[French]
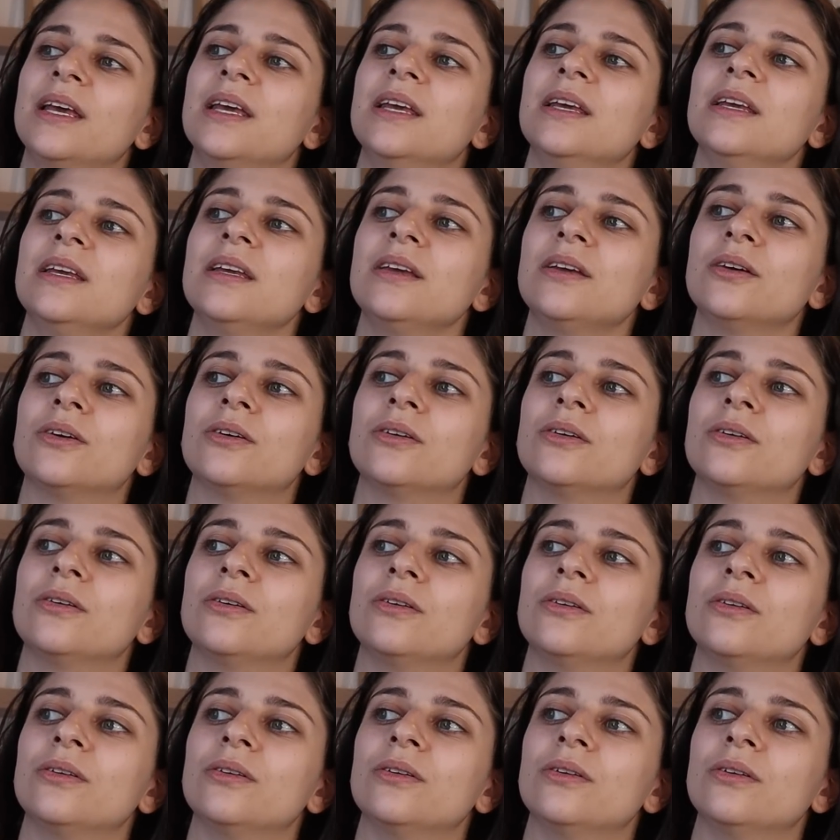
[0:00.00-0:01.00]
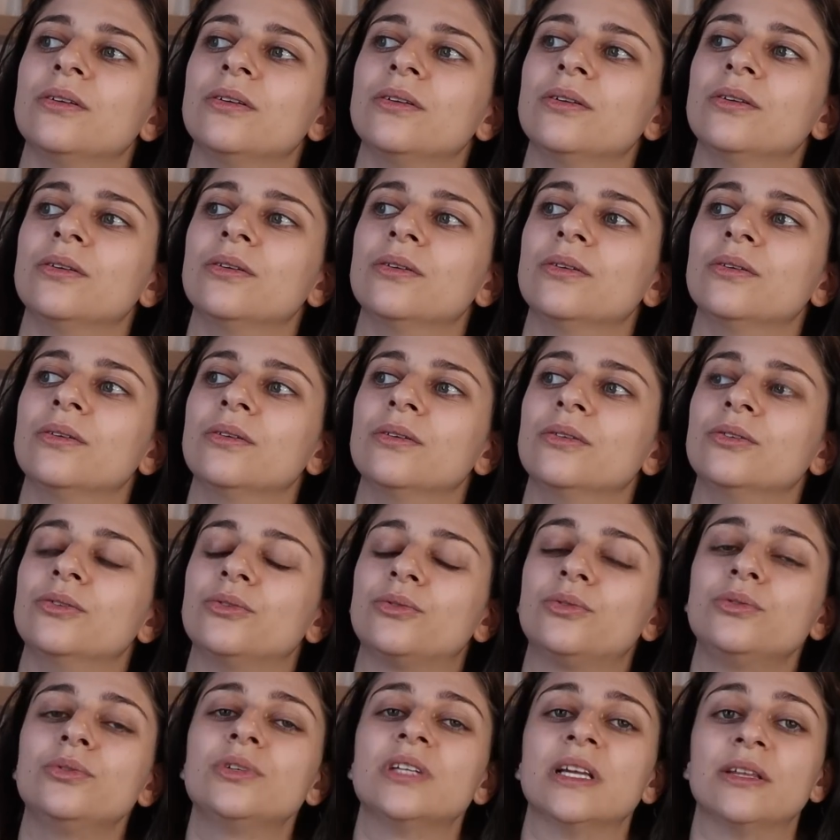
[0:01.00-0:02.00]
Et euh,
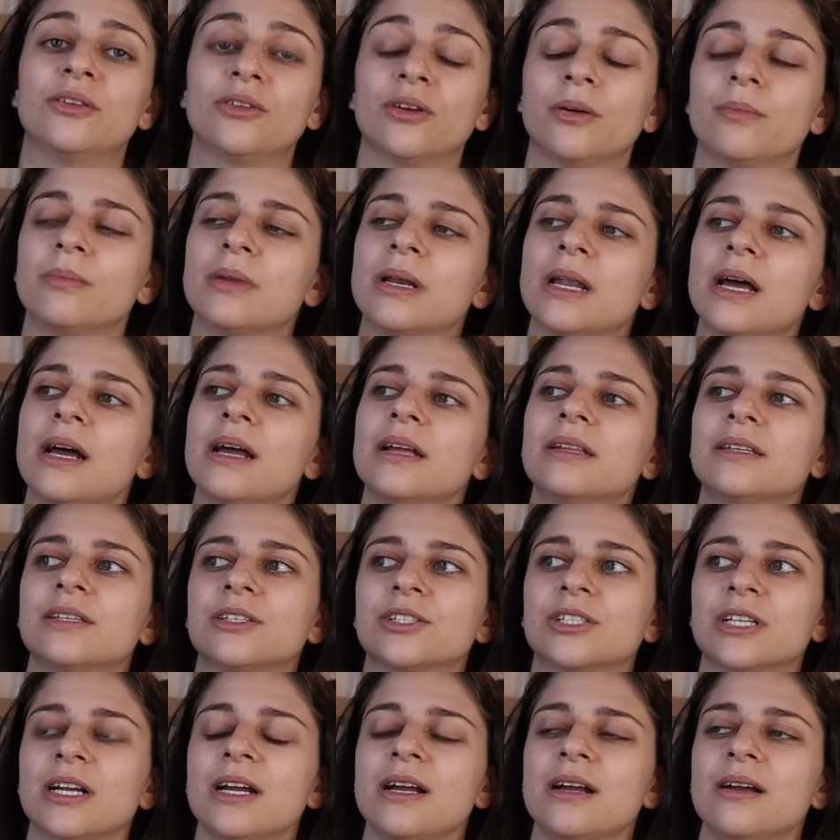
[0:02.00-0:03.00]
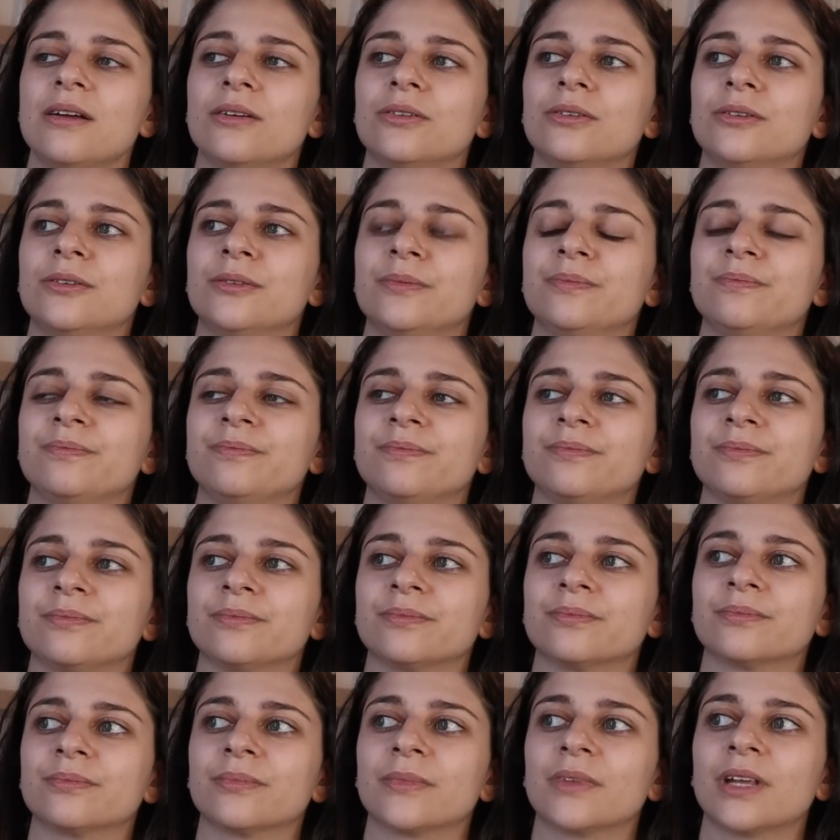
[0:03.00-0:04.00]
du coup, cet homme-là, déjà,
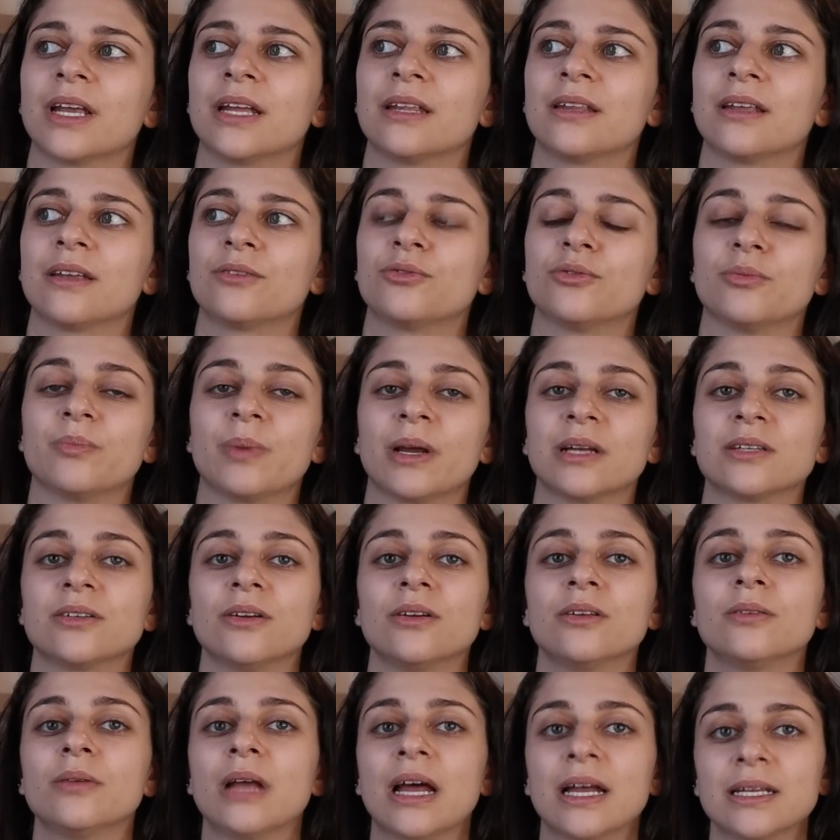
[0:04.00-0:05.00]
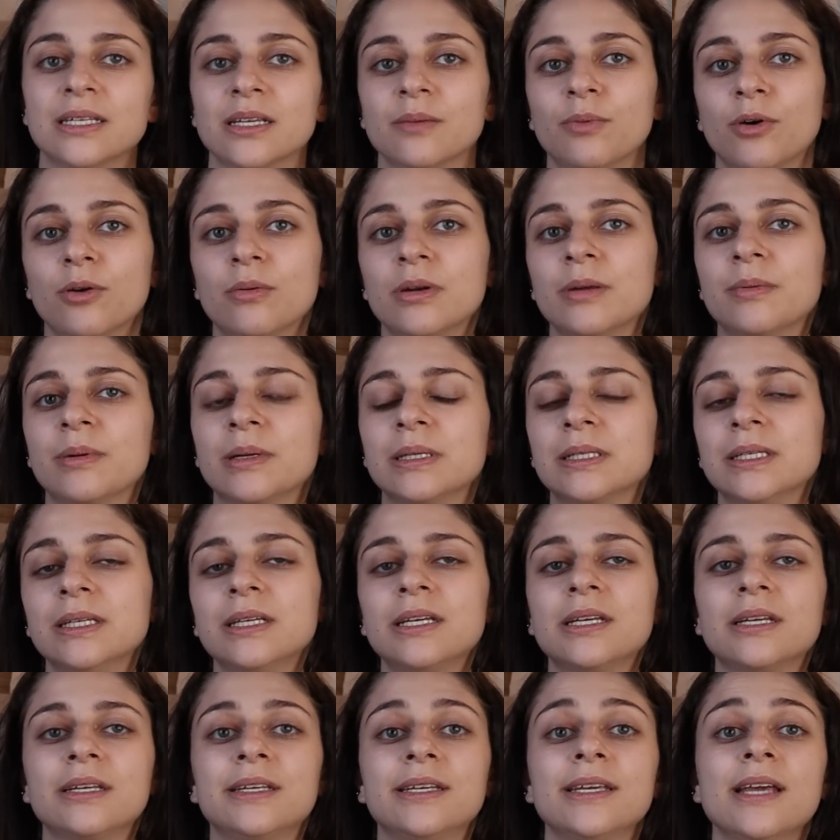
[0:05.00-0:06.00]
euh, était une personne assez
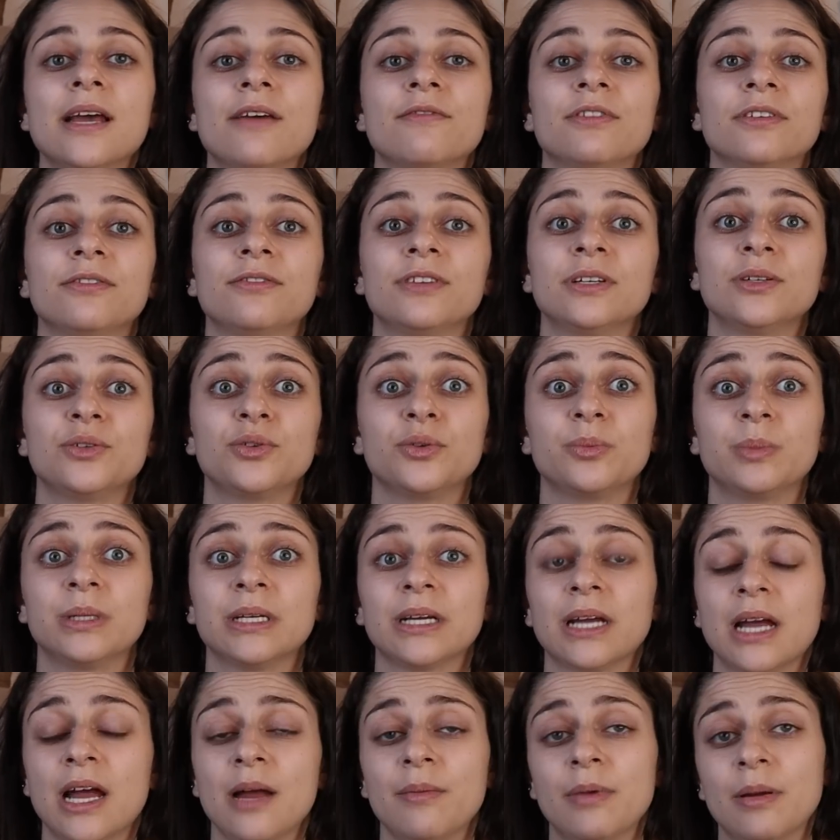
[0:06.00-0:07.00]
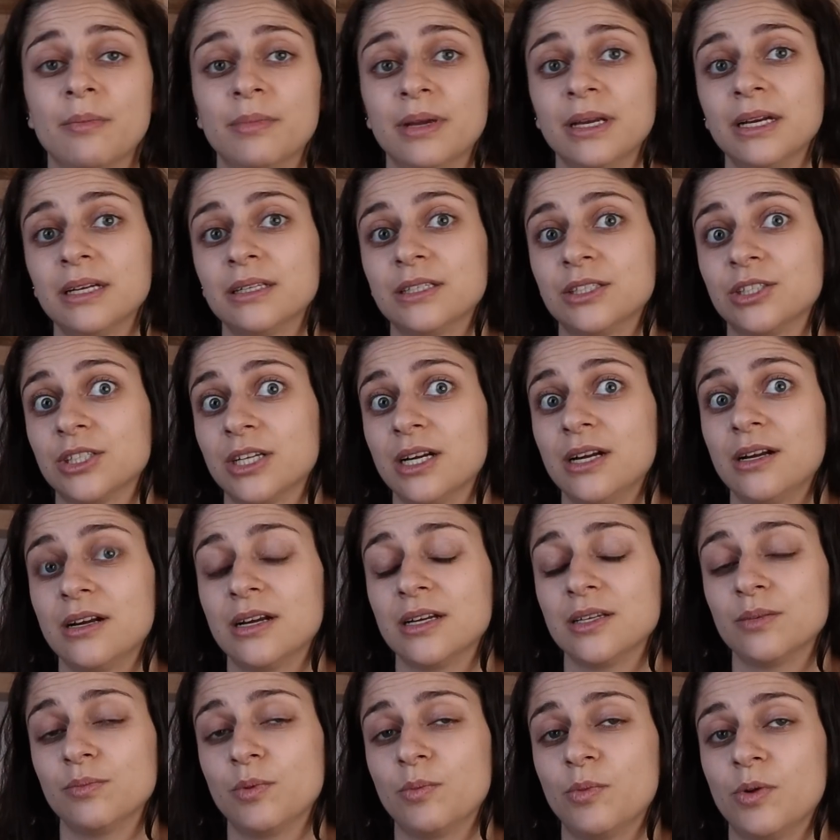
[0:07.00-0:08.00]
problématique qui avait fait subir à ma mère, déjà,
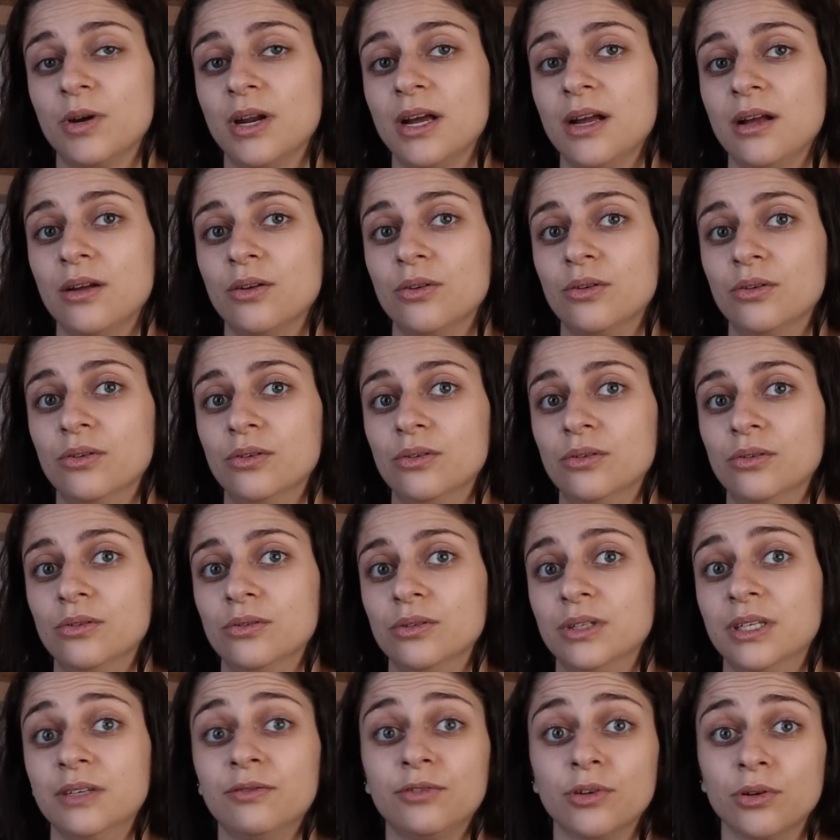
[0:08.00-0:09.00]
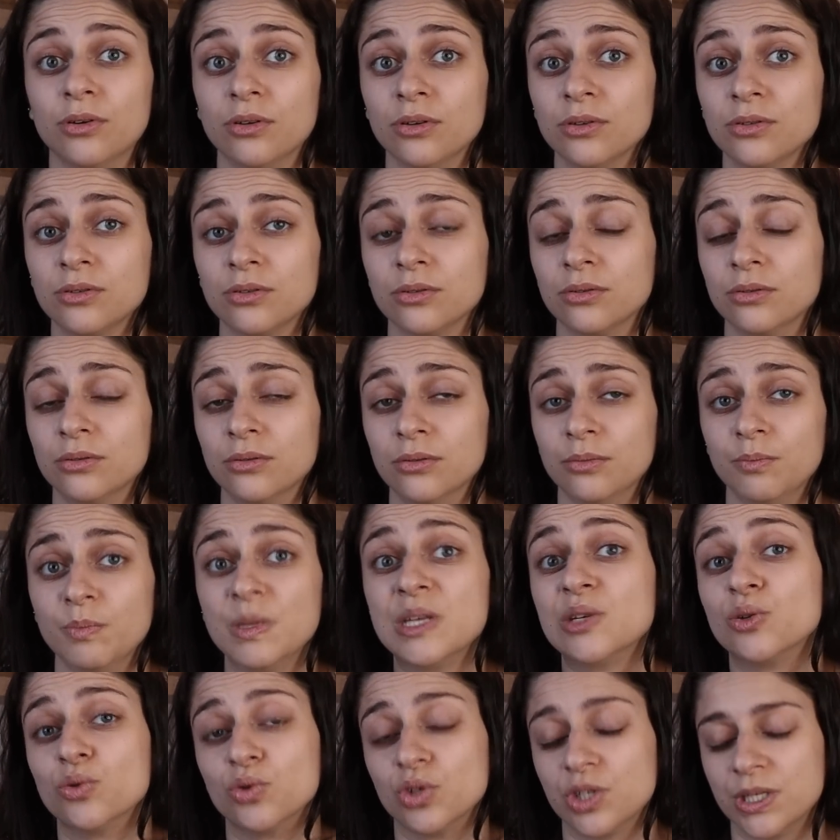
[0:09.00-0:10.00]
à ce moment-là, euh, des violences
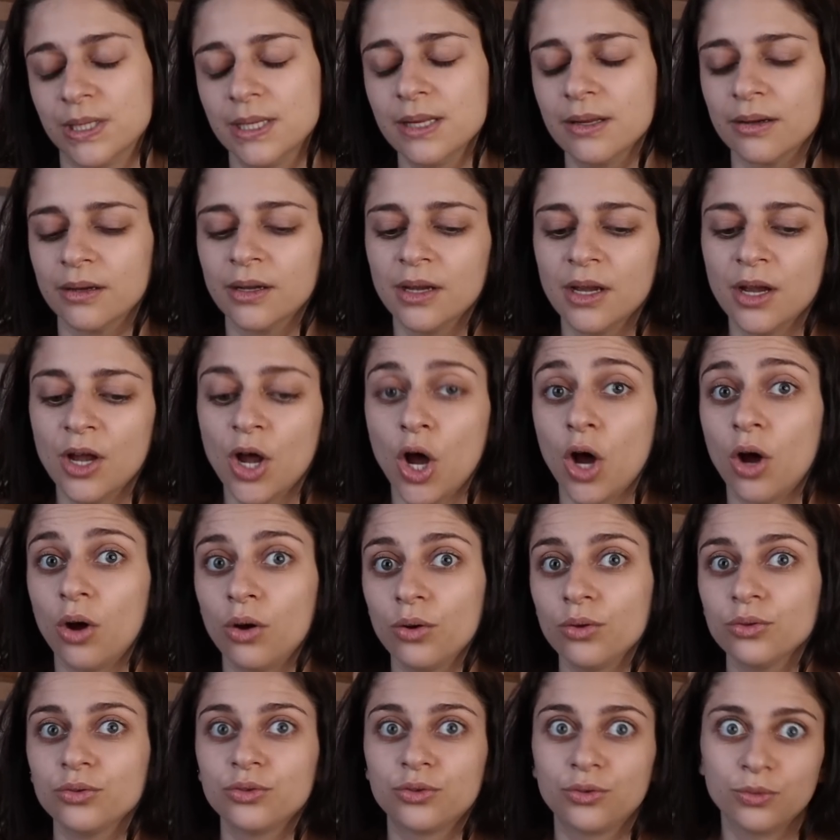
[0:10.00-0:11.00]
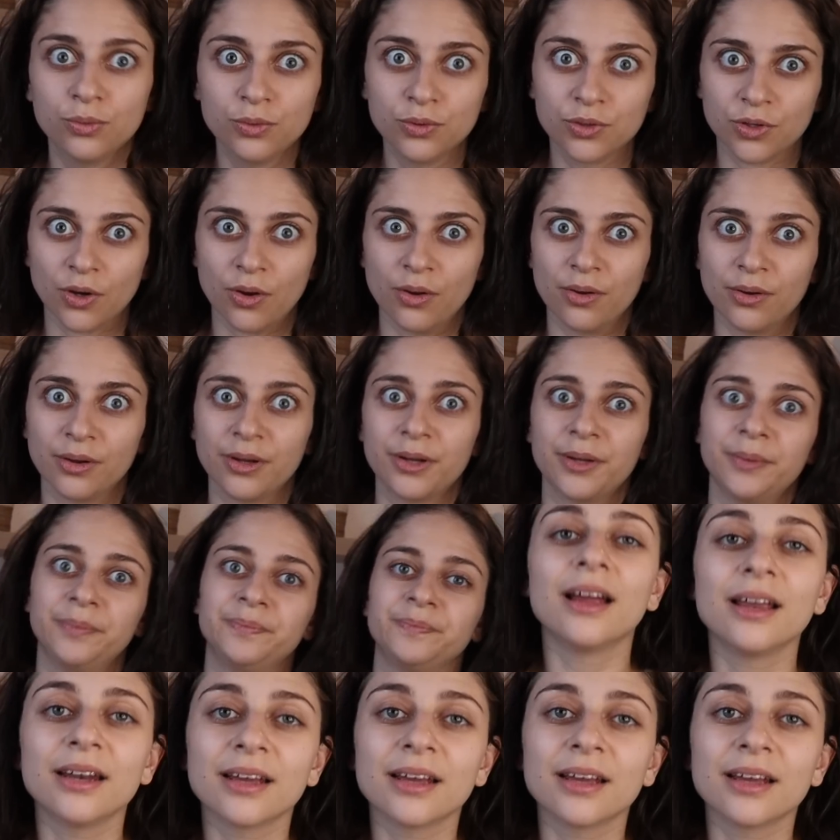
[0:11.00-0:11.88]
misogynes en tout genre.